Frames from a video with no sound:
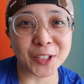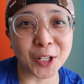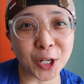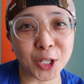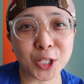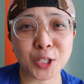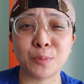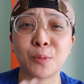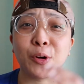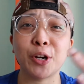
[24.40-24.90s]

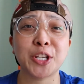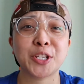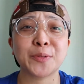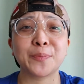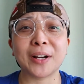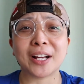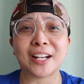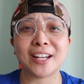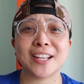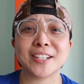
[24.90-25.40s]
girls, boys,
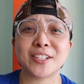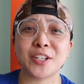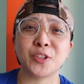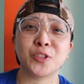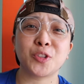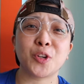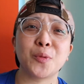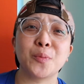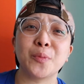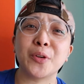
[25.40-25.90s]
baklas, and
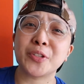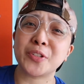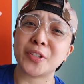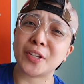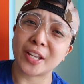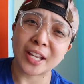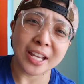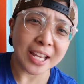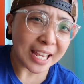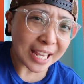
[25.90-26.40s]
tomboys.
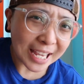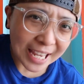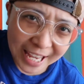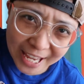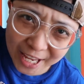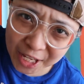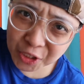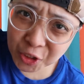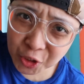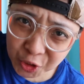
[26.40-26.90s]

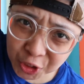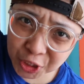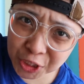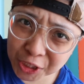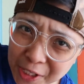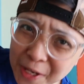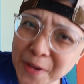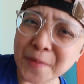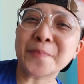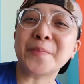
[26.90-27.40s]
And
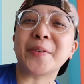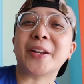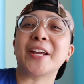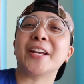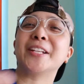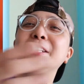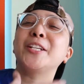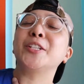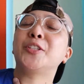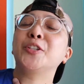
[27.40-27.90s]
syempre,
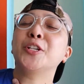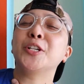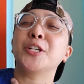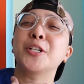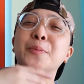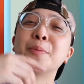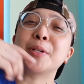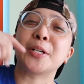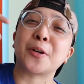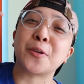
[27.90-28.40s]
andito na
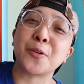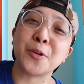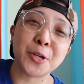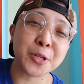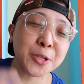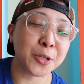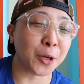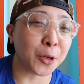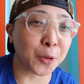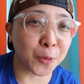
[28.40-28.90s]
naman ako,
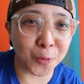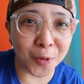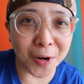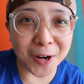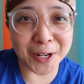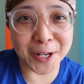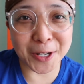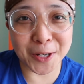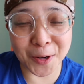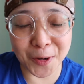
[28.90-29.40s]
your
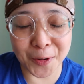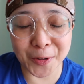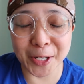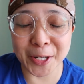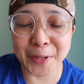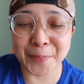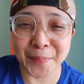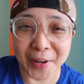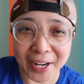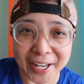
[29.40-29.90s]
one and
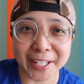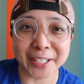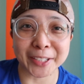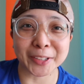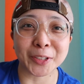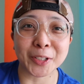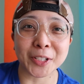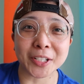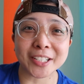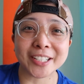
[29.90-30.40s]
only Mike
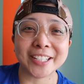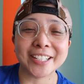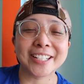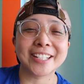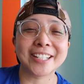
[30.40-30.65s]
Katok